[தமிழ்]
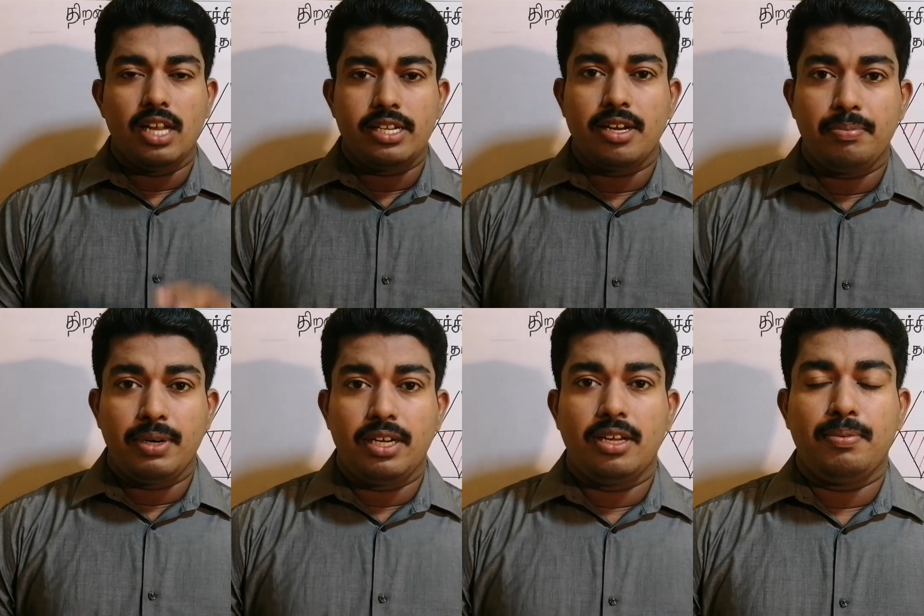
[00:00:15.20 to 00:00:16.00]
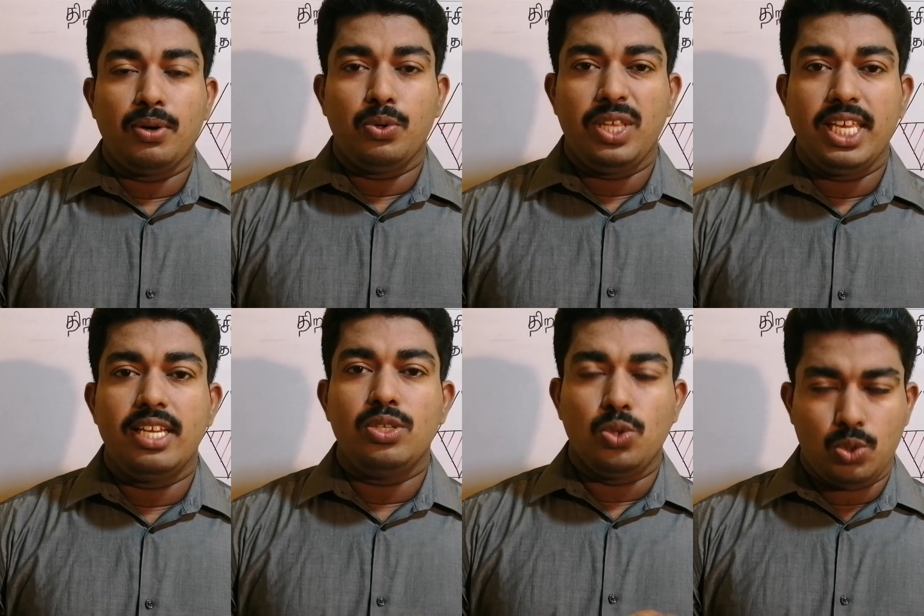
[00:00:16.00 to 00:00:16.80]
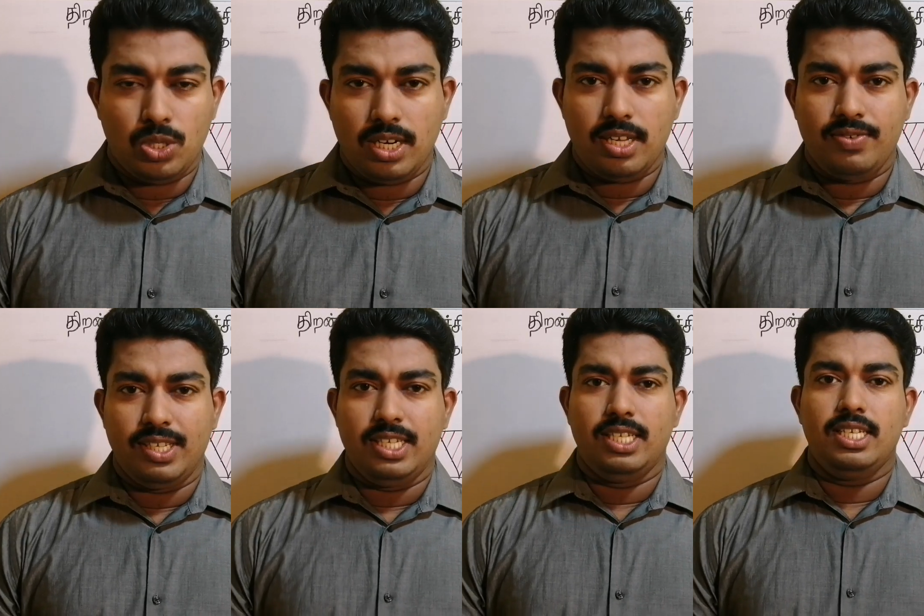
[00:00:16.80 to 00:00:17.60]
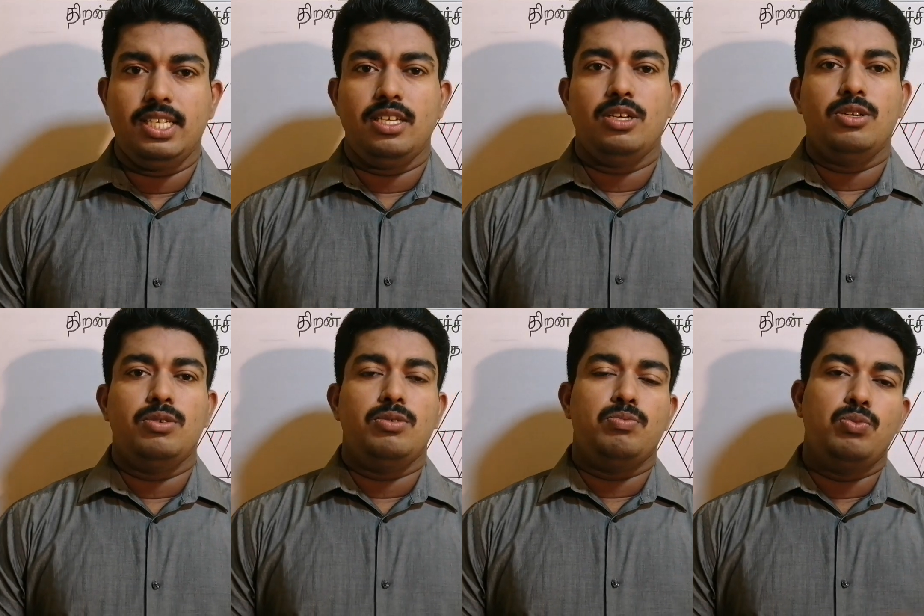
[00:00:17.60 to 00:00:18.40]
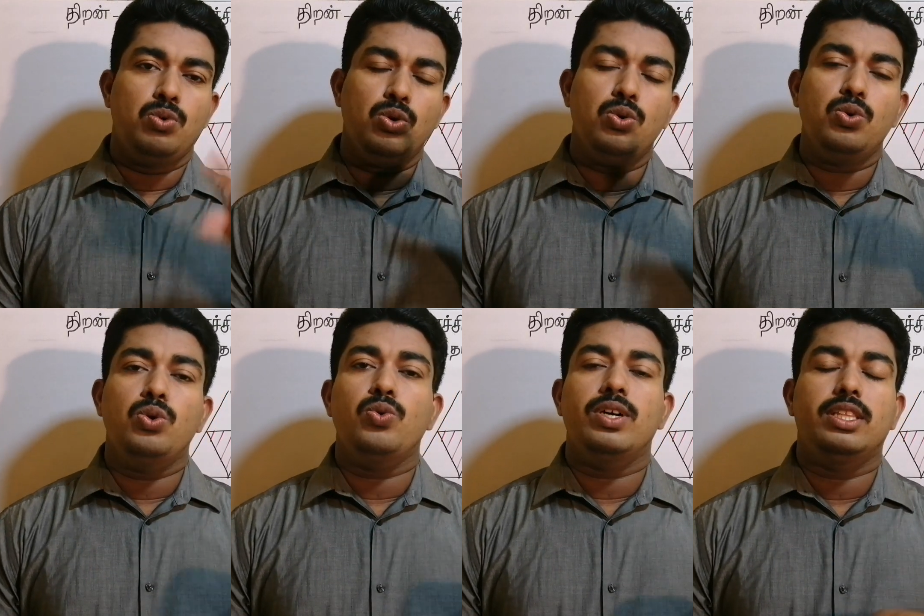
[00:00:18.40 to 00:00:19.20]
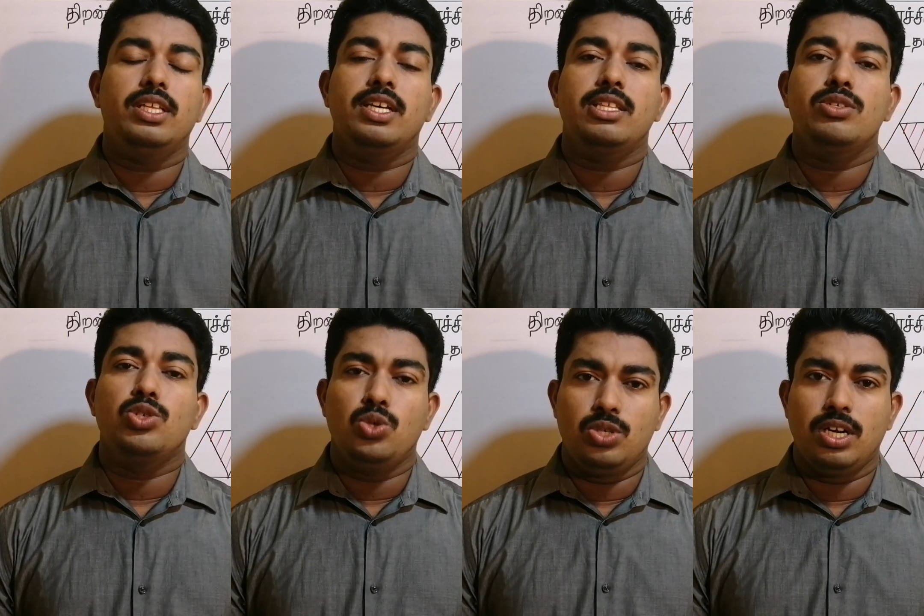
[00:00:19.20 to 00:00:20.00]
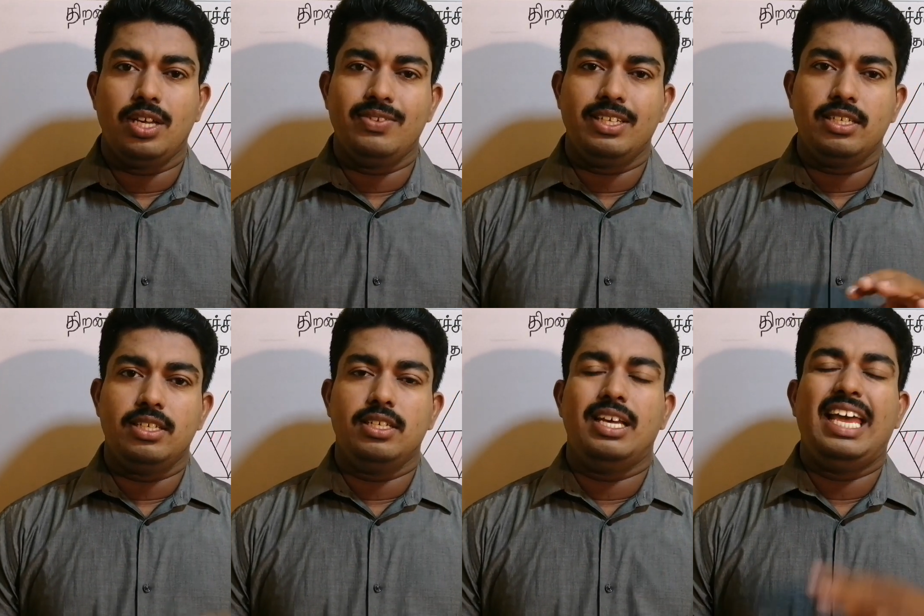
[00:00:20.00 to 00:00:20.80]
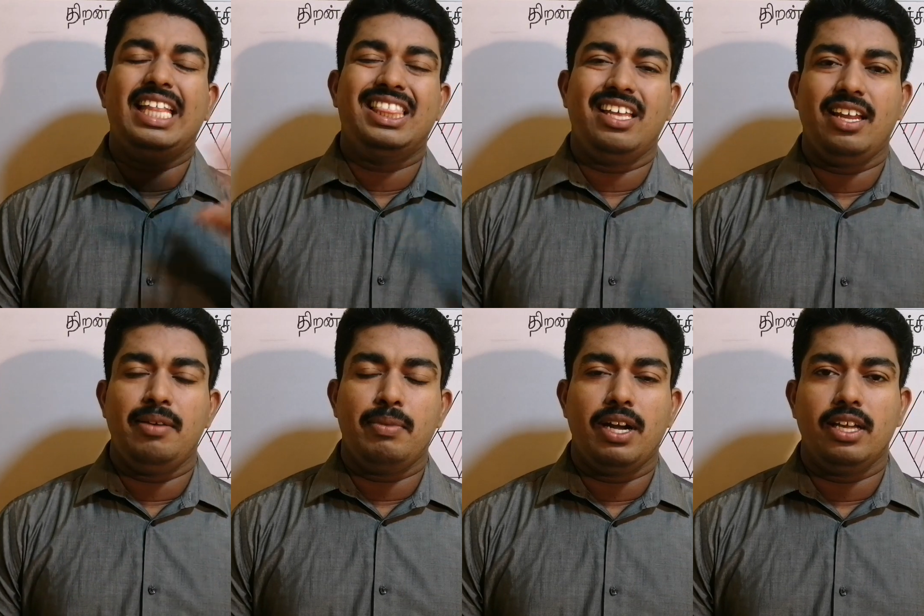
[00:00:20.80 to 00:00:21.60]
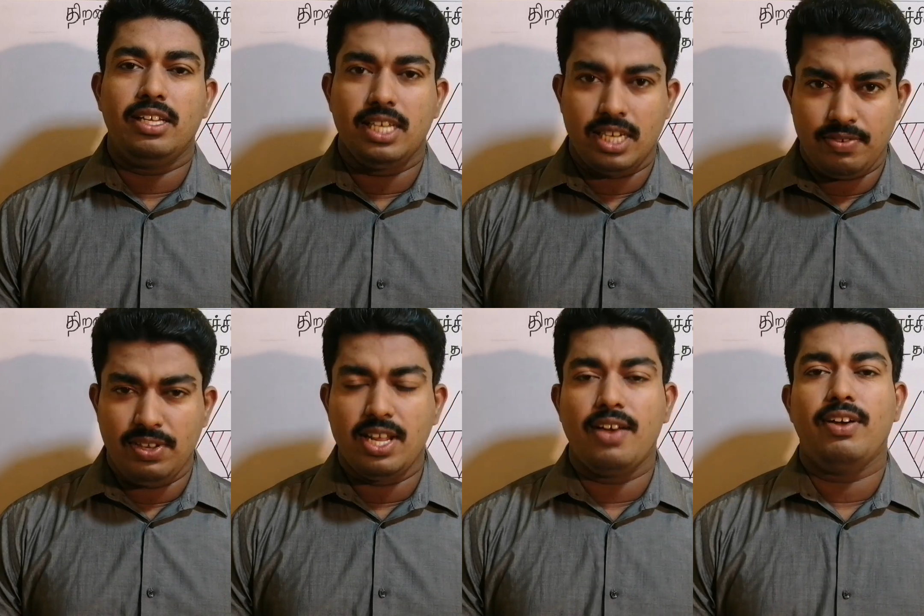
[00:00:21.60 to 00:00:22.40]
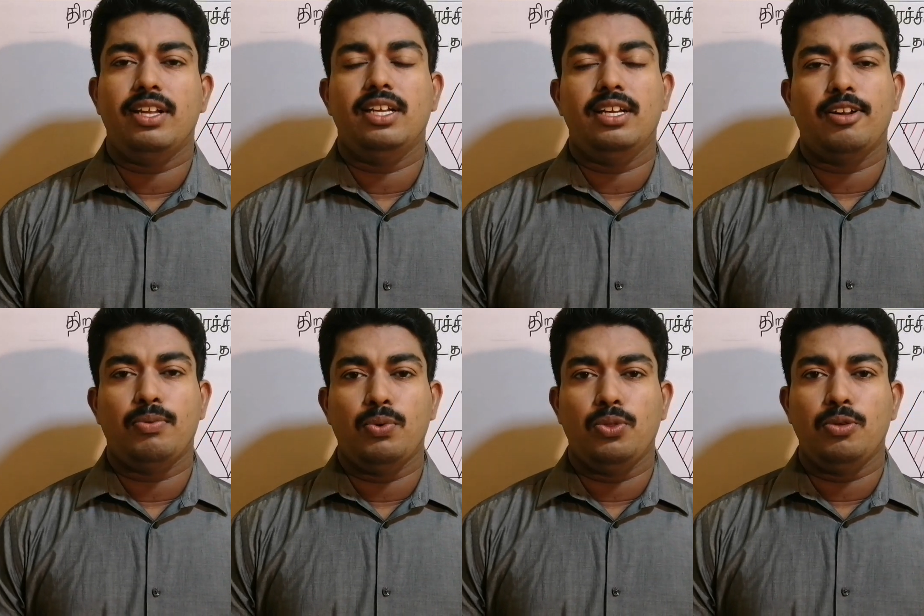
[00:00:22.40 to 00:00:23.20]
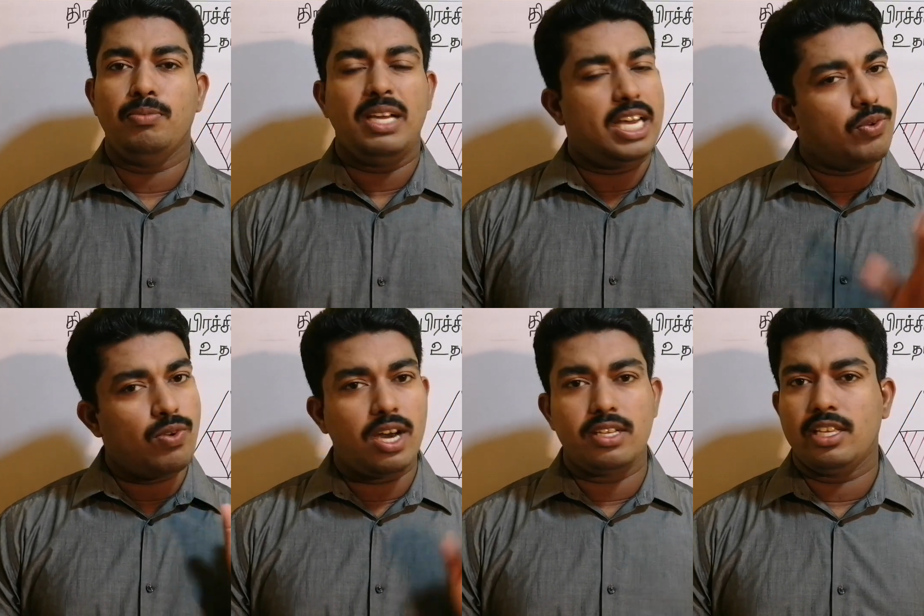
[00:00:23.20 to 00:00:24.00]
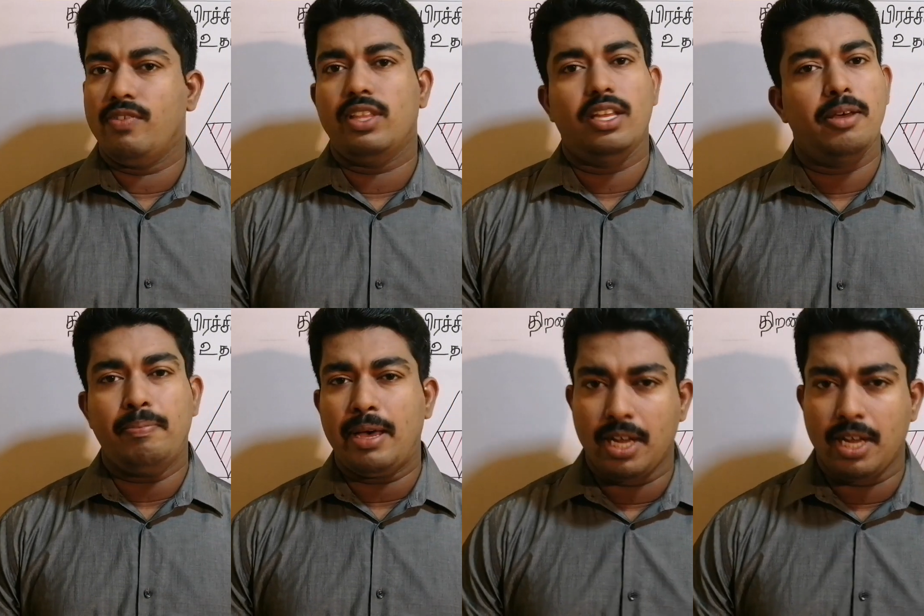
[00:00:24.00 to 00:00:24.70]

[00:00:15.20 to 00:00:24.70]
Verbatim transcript: நிலற்றப்பட்ட பகுதியின் சுற்றளவு முழு உருவத்தினது சுற்றளவுக்கு எத்தனை மடங்கு என வினா வருகின்ற போதும் எவ்வாறு செய்வதென